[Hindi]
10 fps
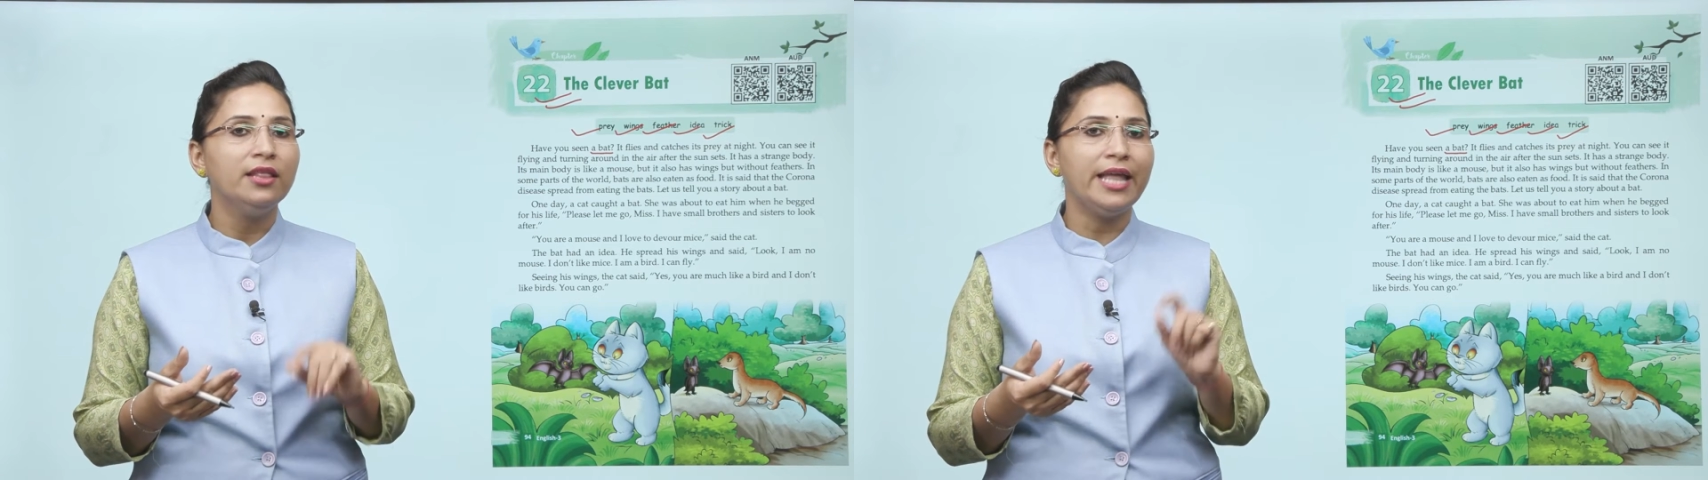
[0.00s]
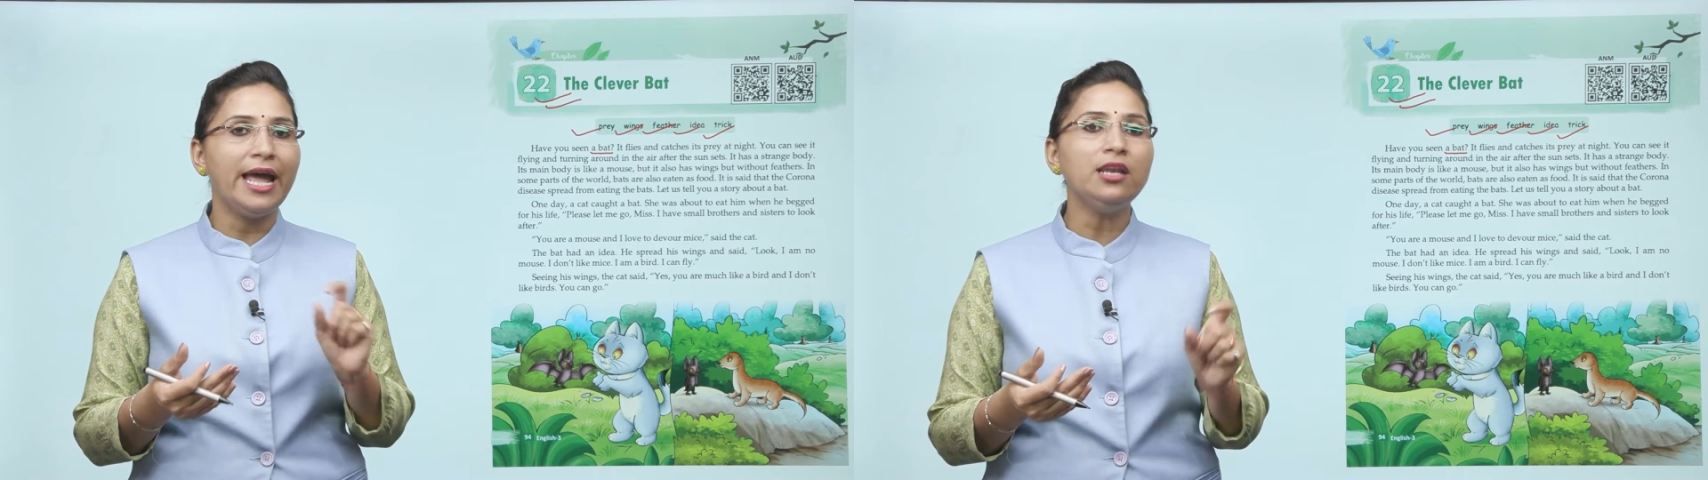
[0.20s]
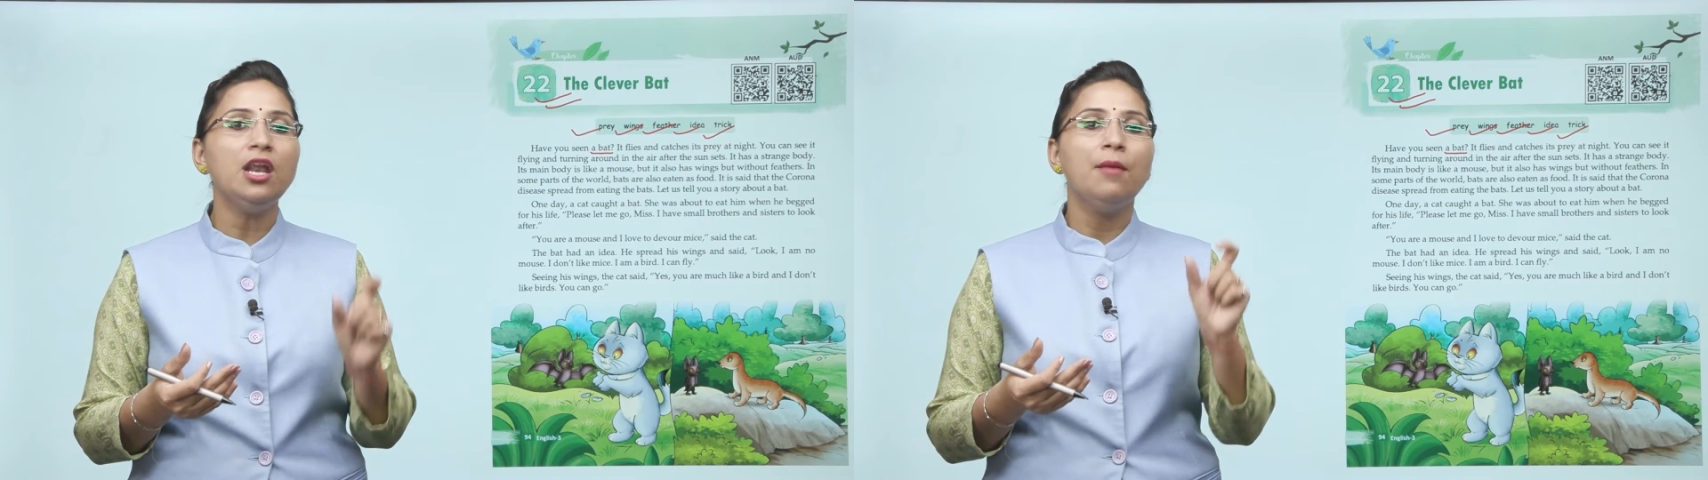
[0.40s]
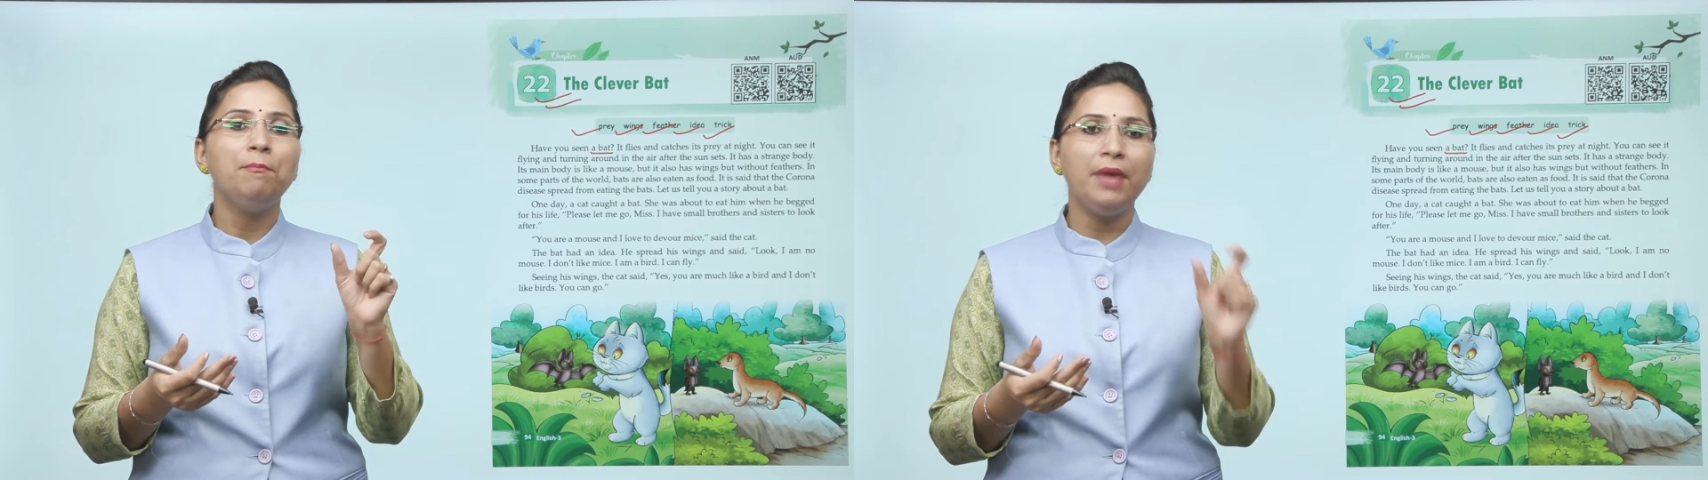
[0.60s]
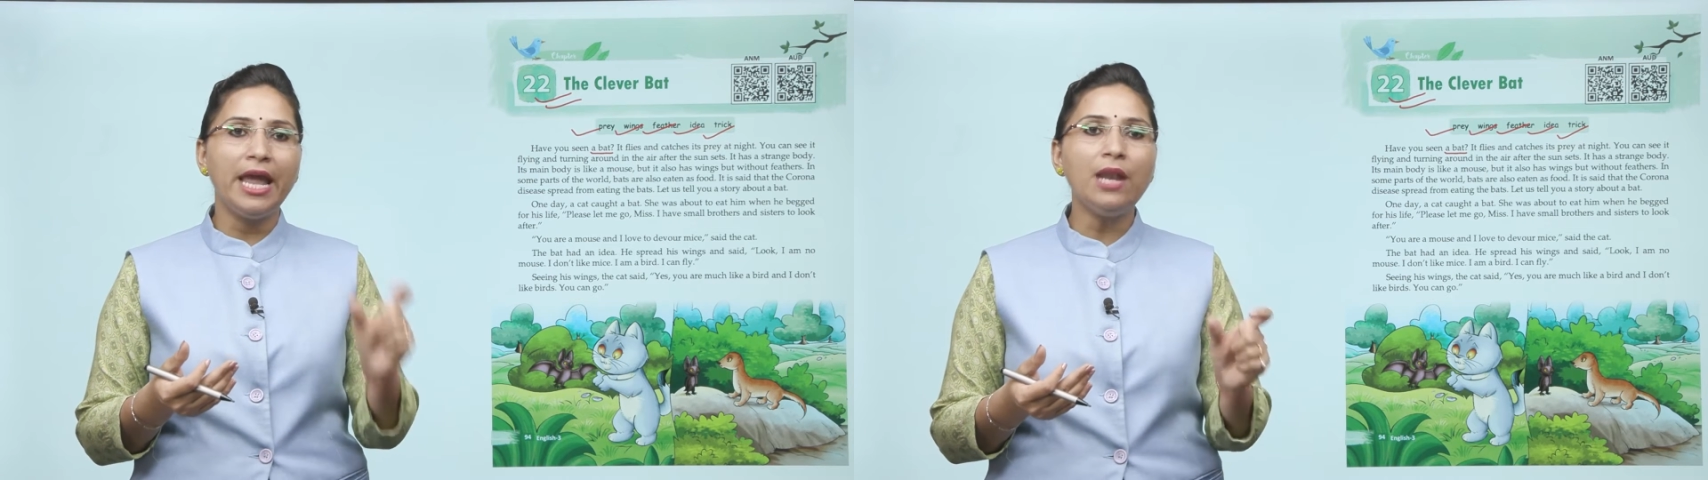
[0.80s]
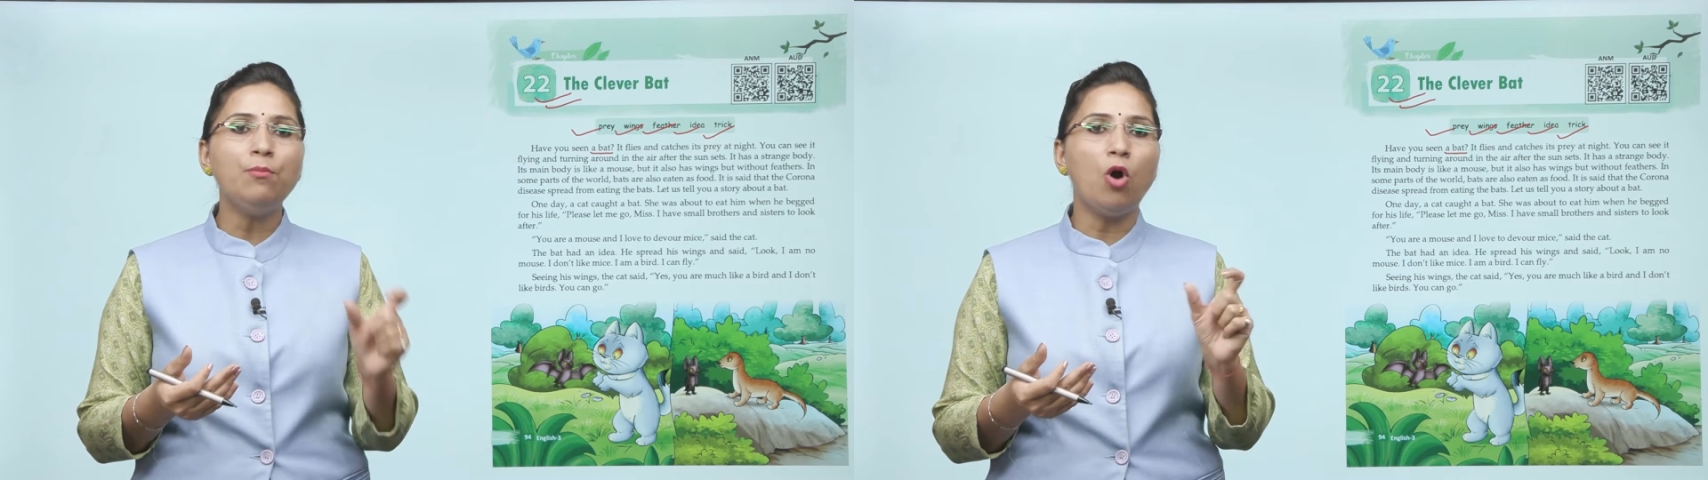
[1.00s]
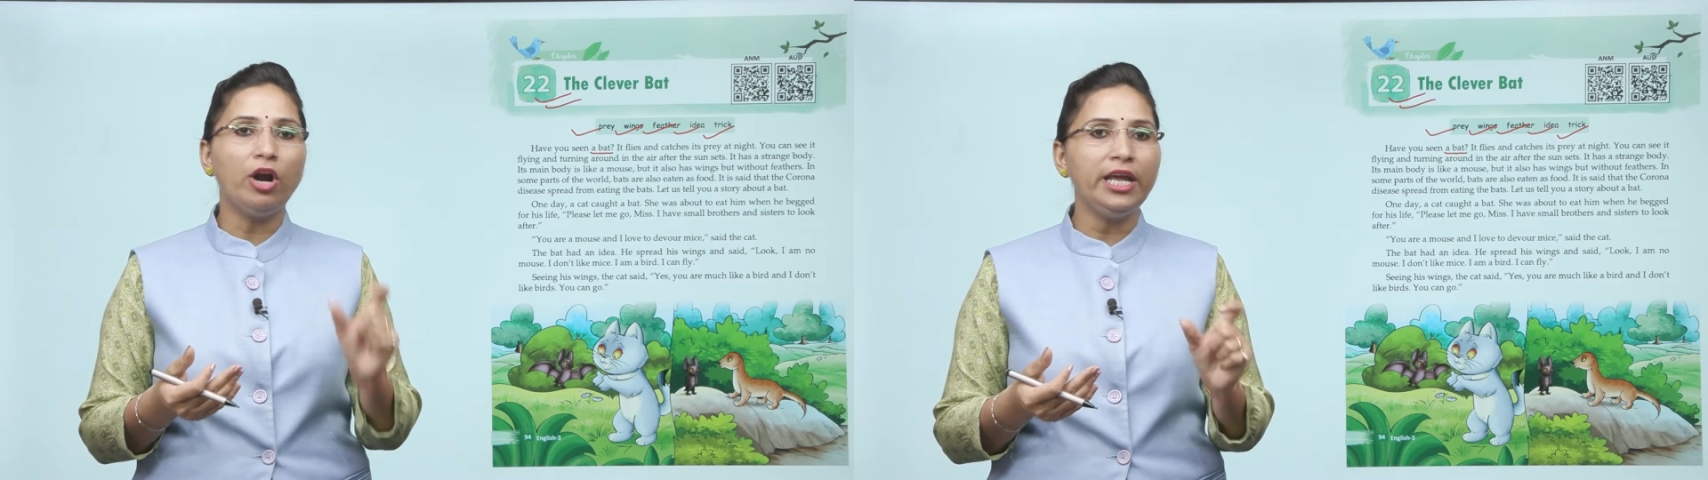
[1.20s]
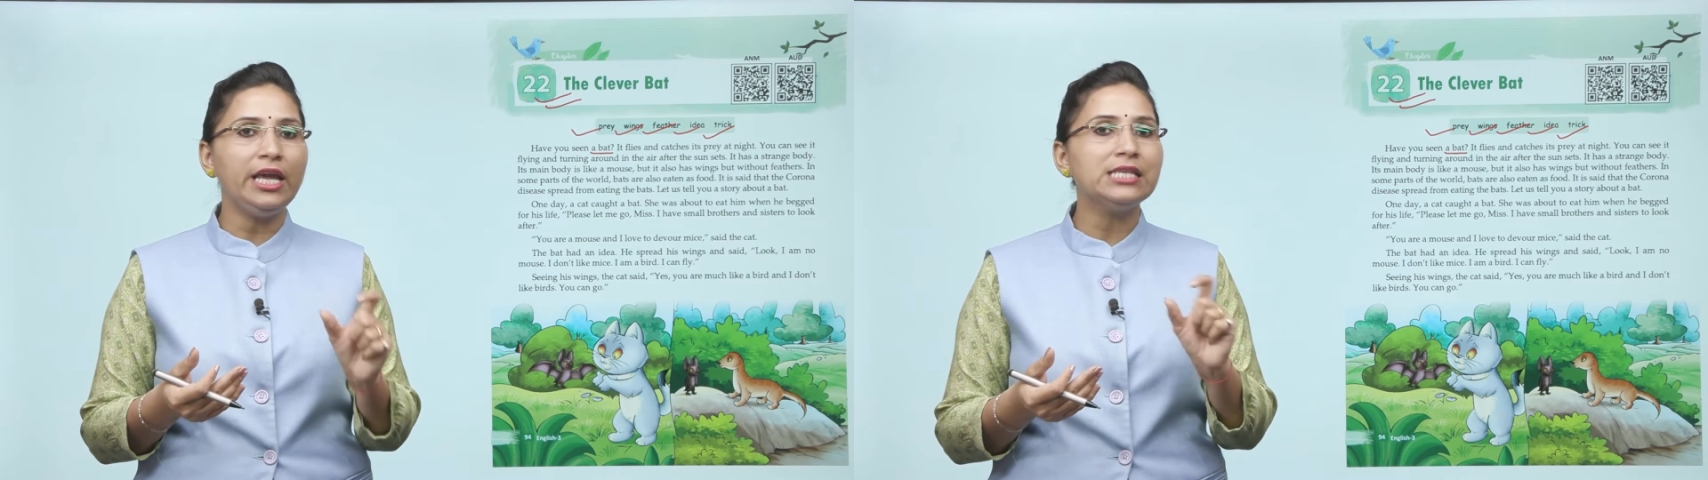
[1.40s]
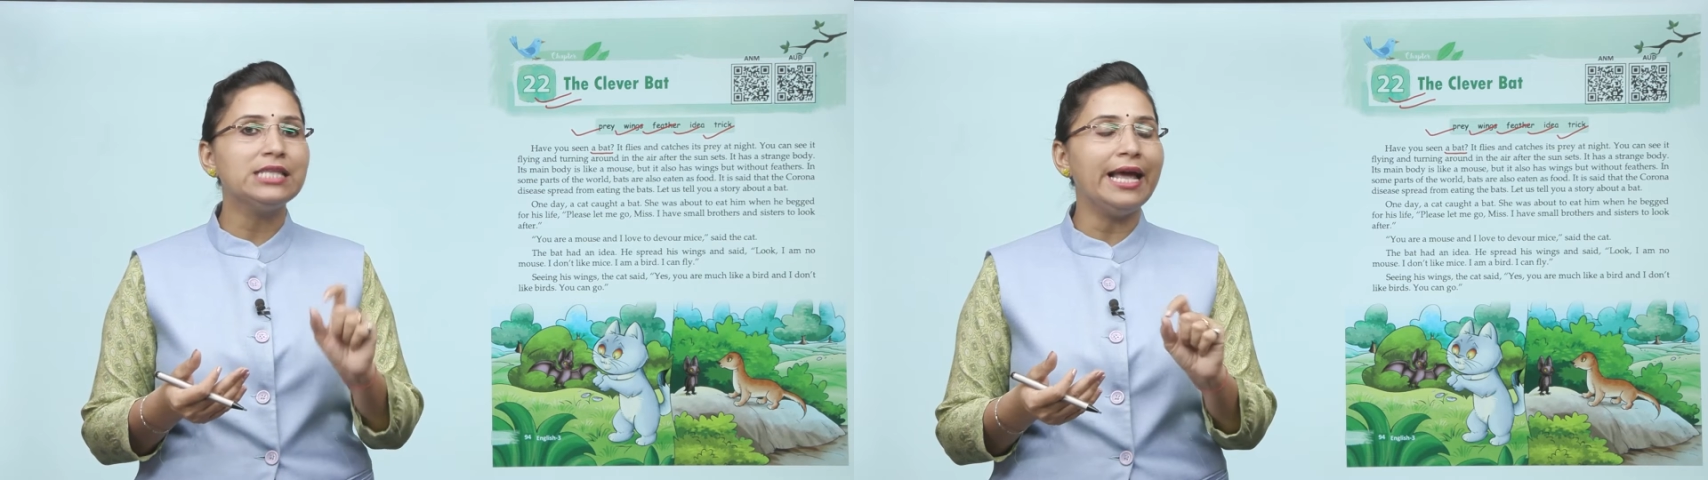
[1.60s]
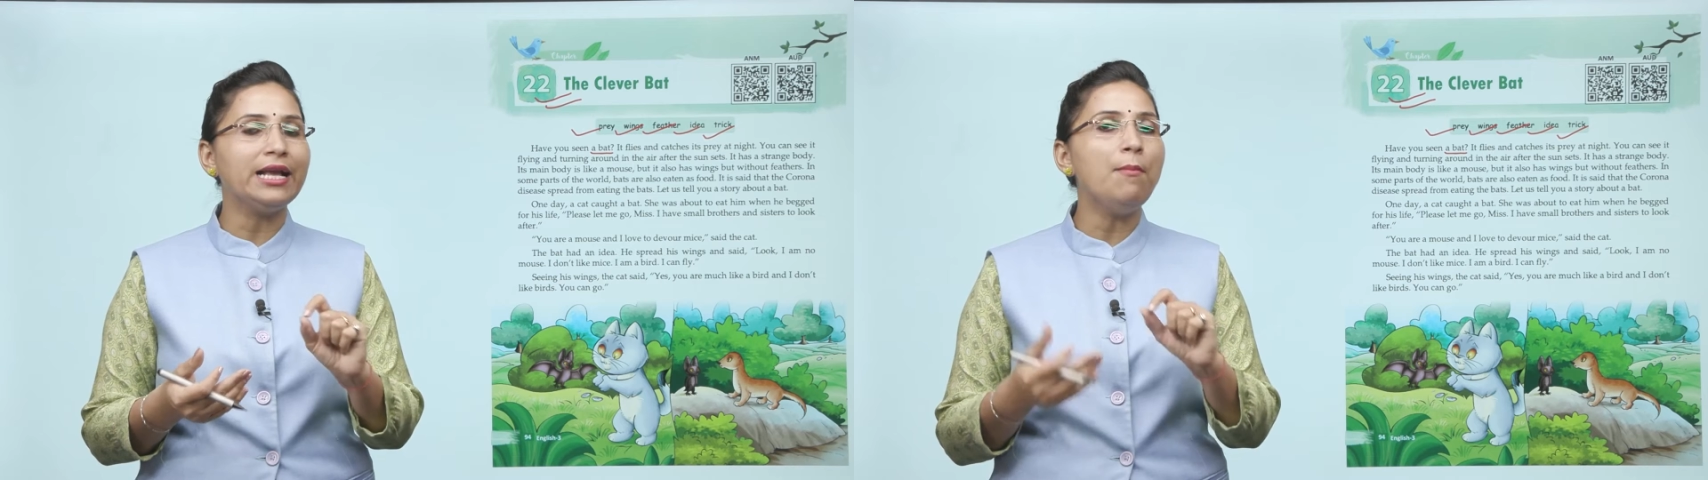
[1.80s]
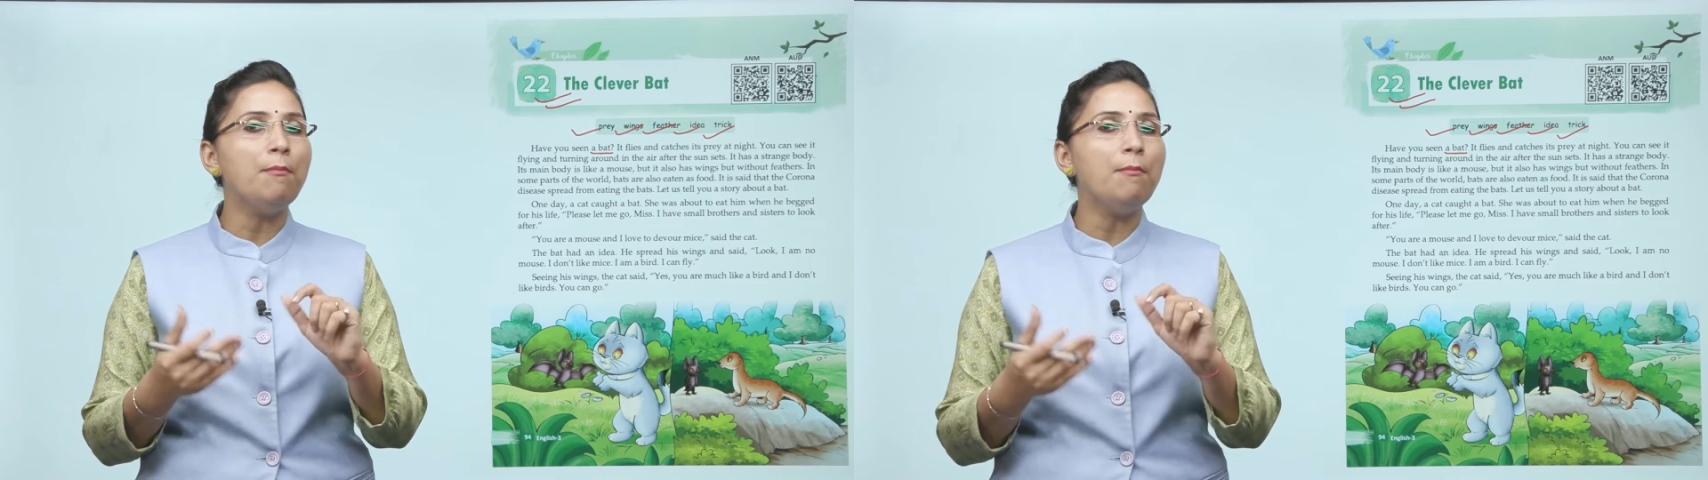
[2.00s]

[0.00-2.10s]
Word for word: देन मेन बॉडी इज लाइक अ